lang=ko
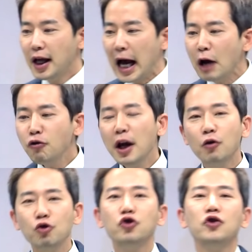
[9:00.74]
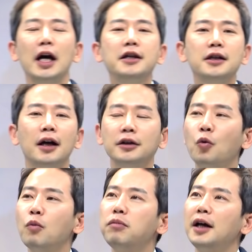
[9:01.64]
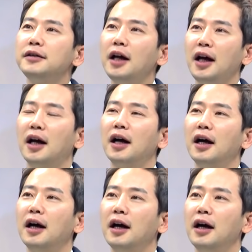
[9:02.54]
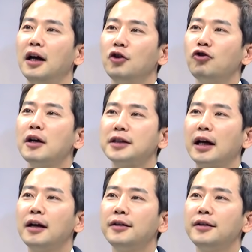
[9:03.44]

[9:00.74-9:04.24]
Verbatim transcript: 하루에 꾸준히 1시간을 공부한다. 수학 잘할